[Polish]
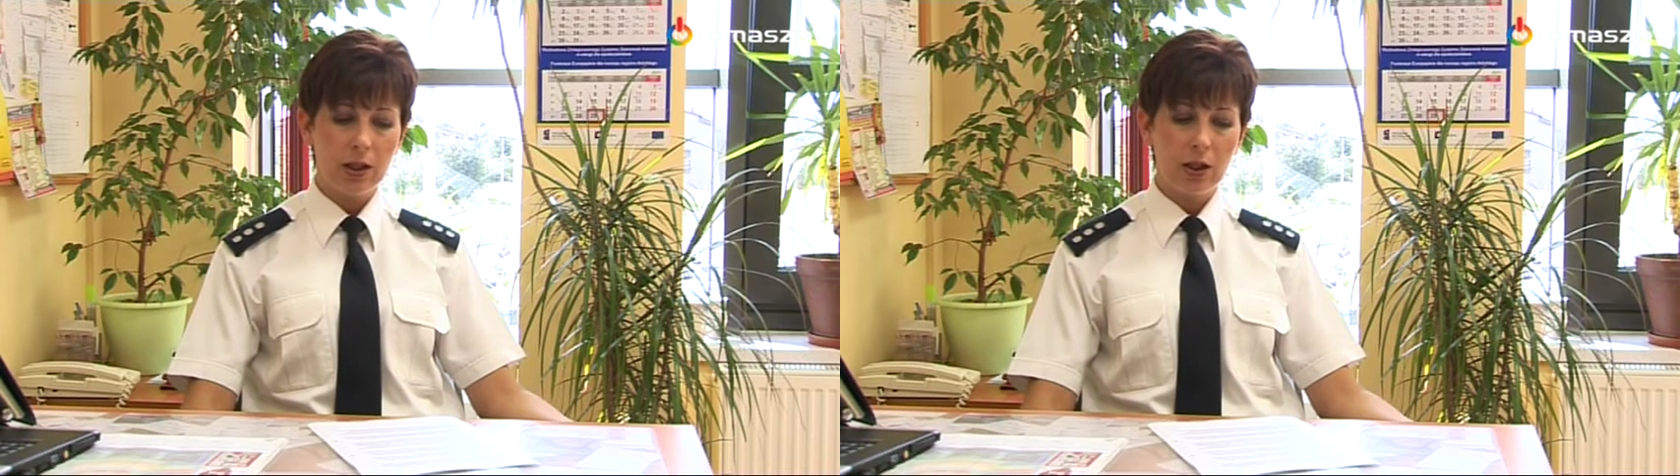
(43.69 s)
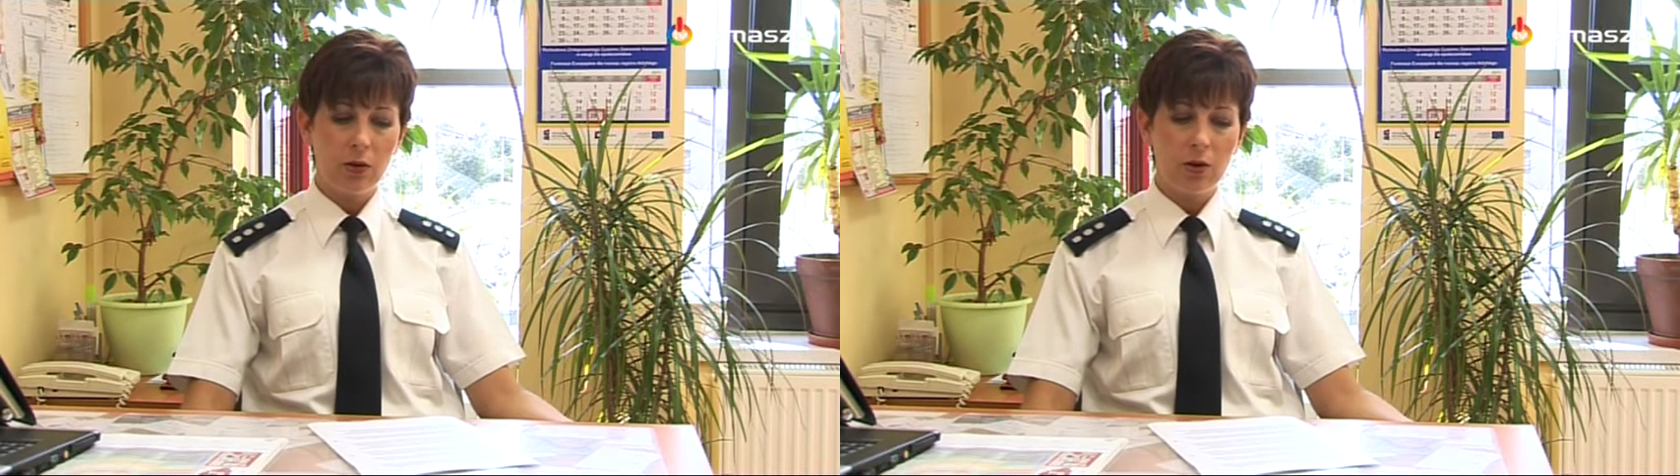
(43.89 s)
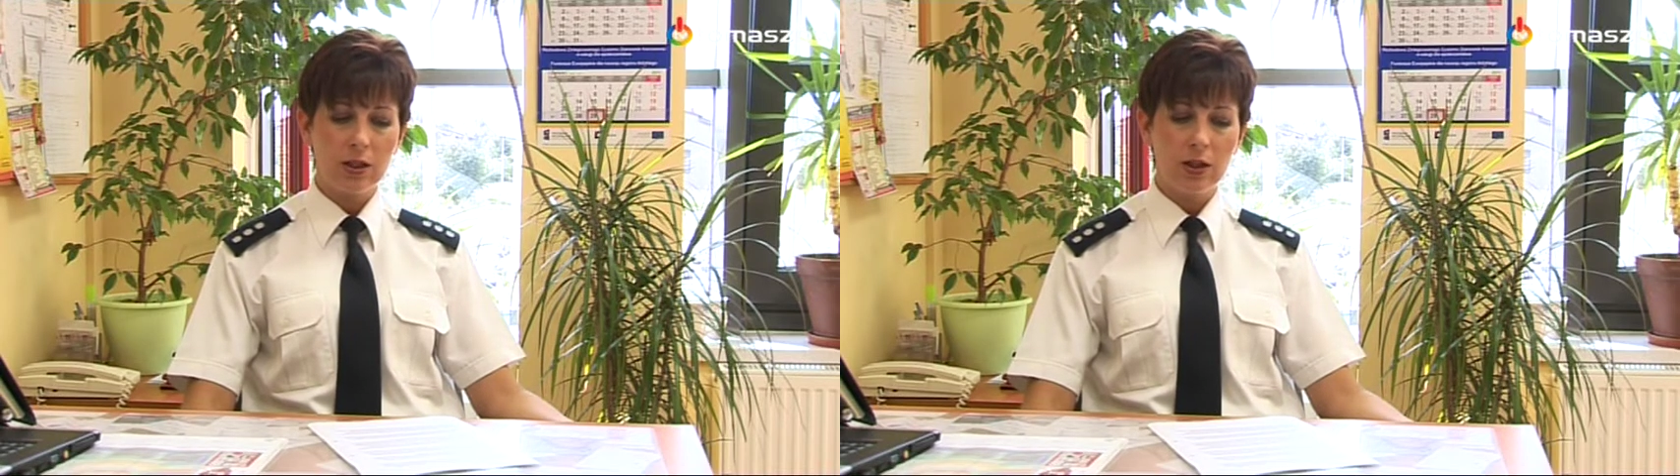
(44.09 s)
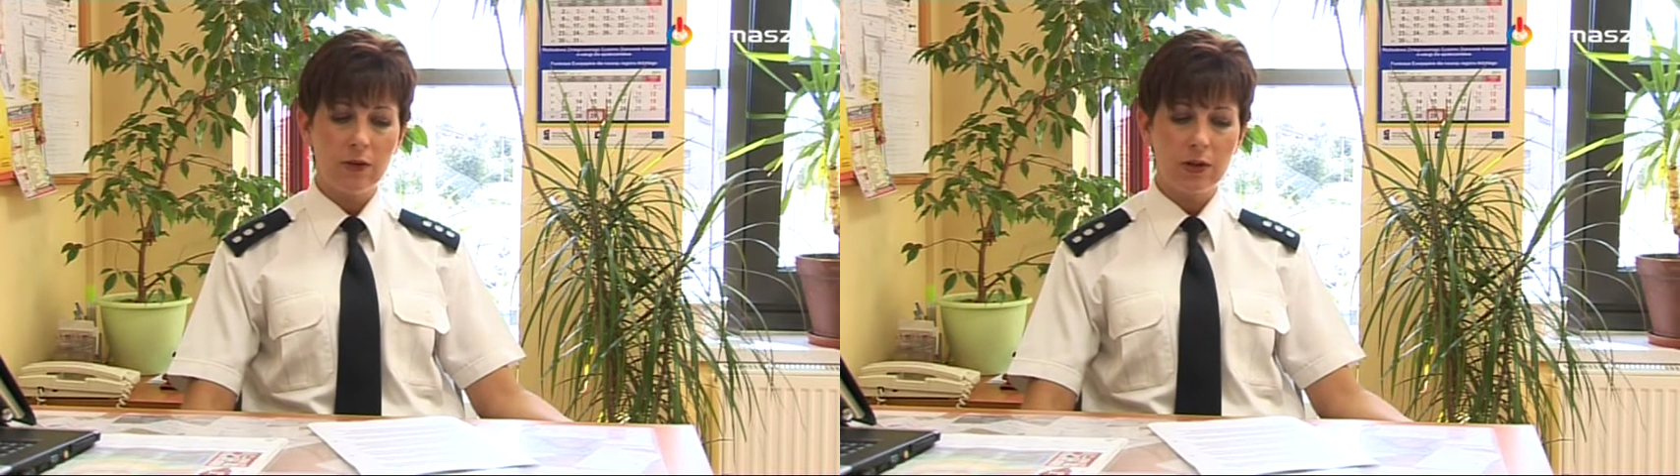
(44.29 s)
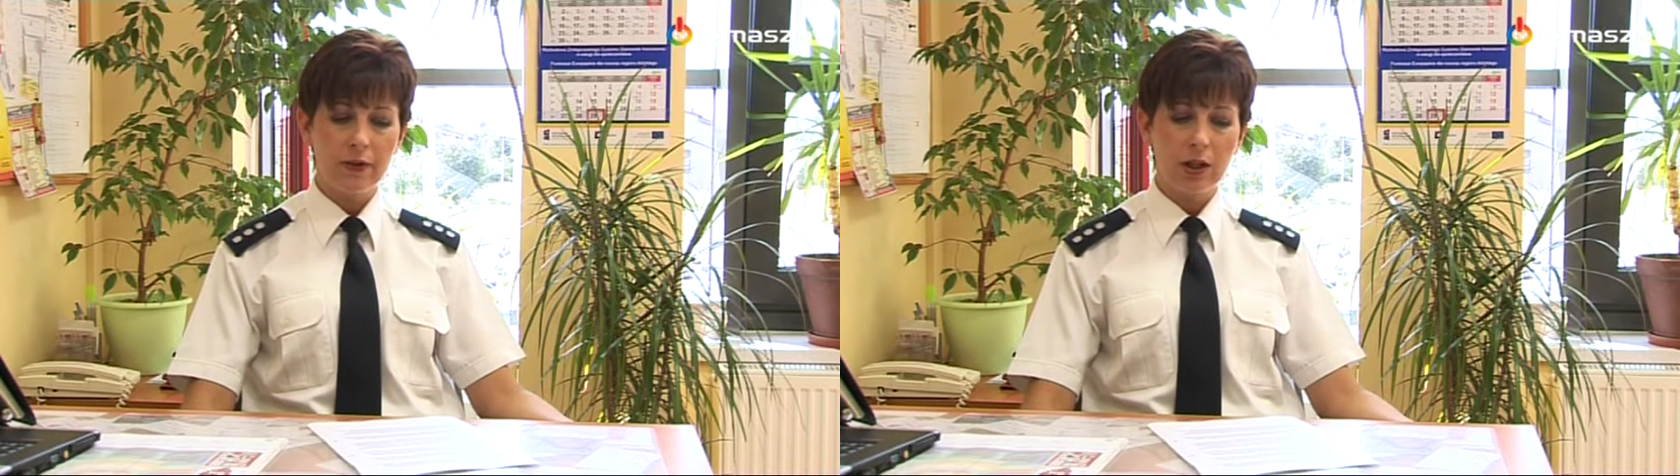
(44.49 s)
kierujący
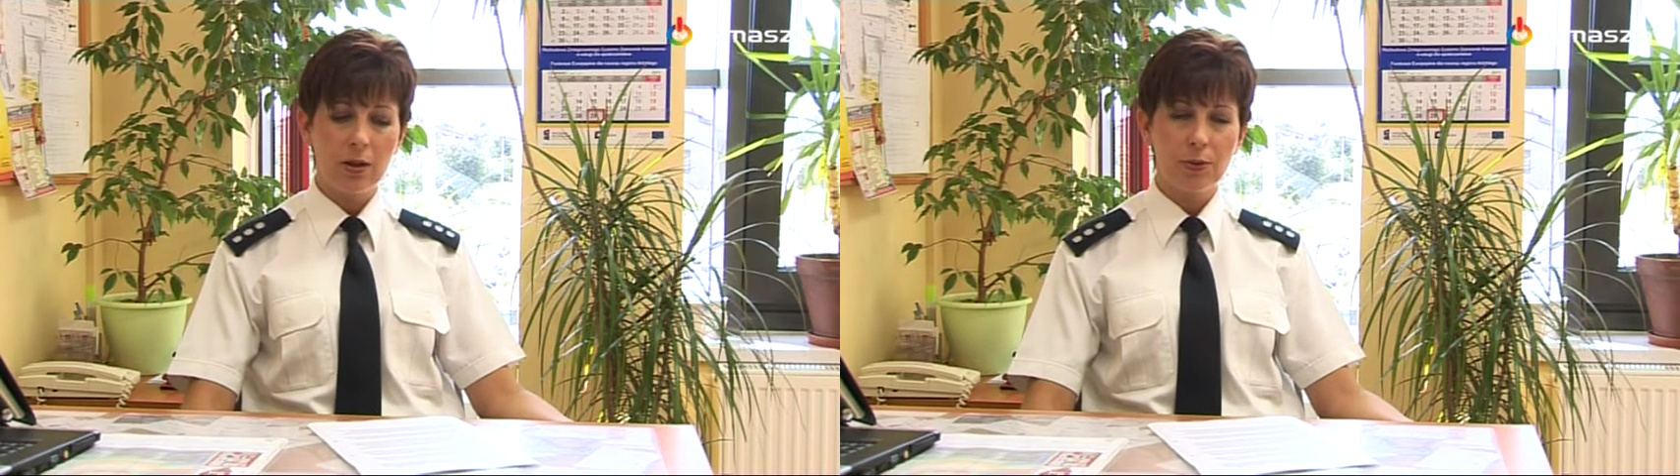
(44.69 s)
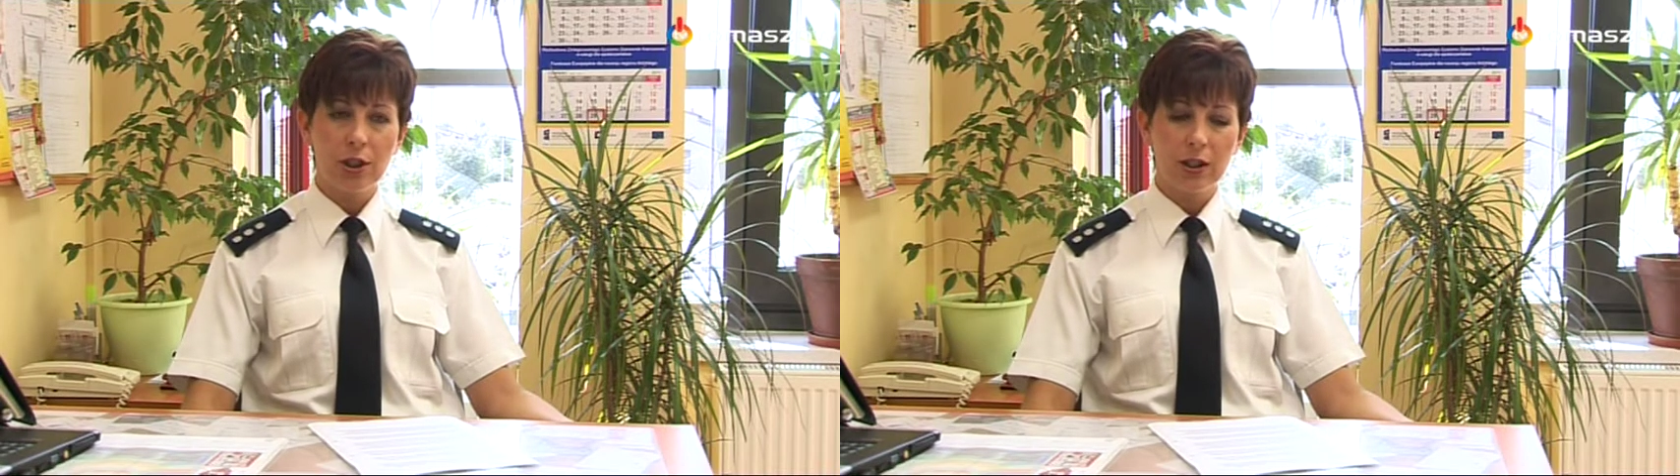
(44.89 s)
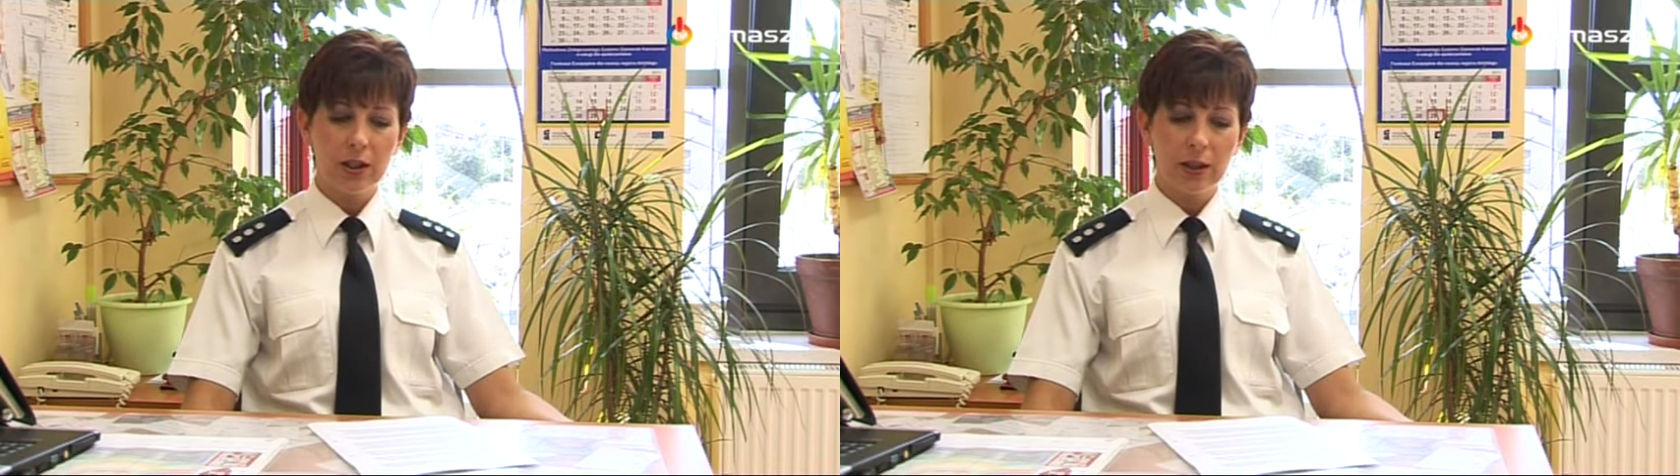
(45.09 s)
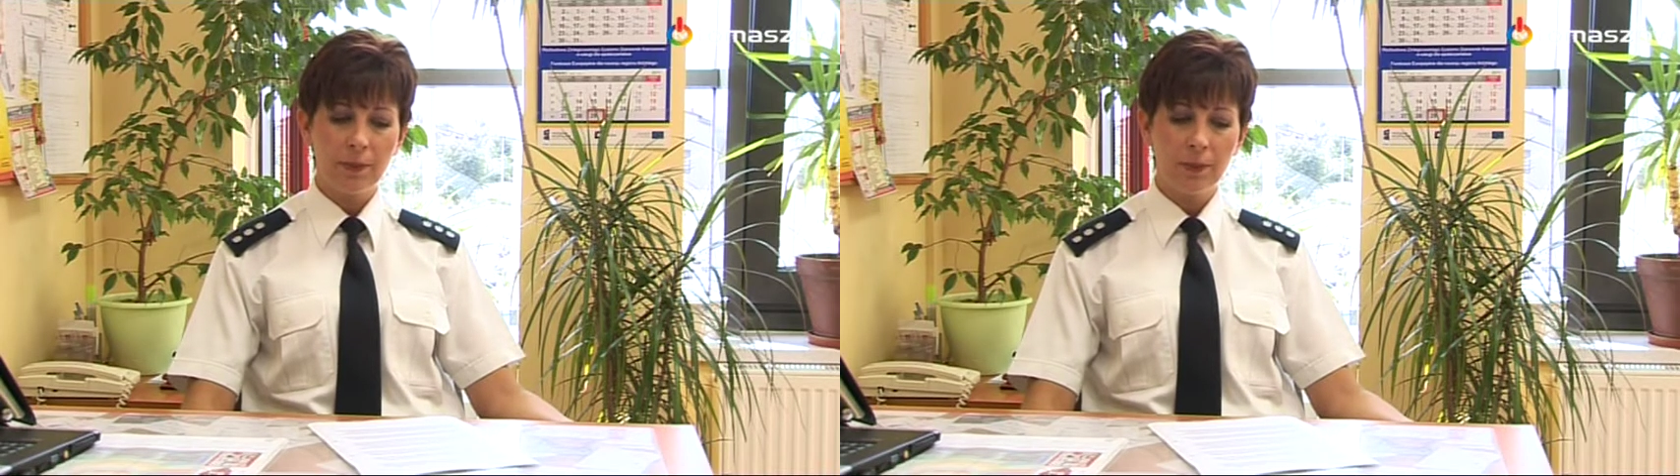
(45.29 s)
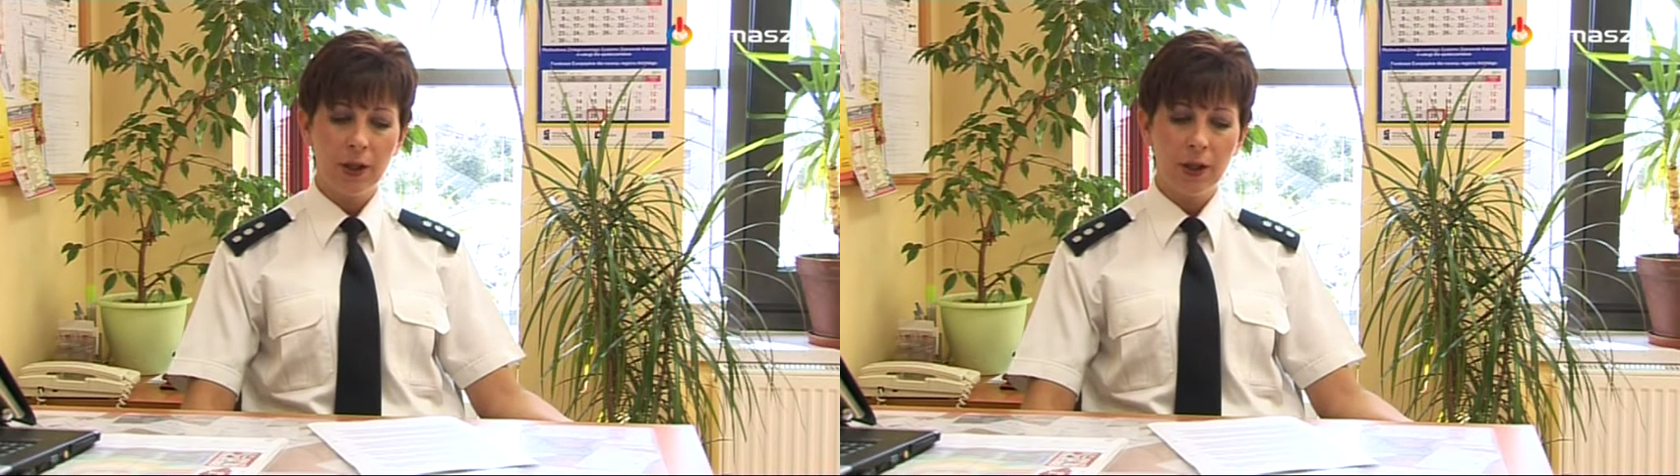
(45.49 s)
Volkswagenem Szaranem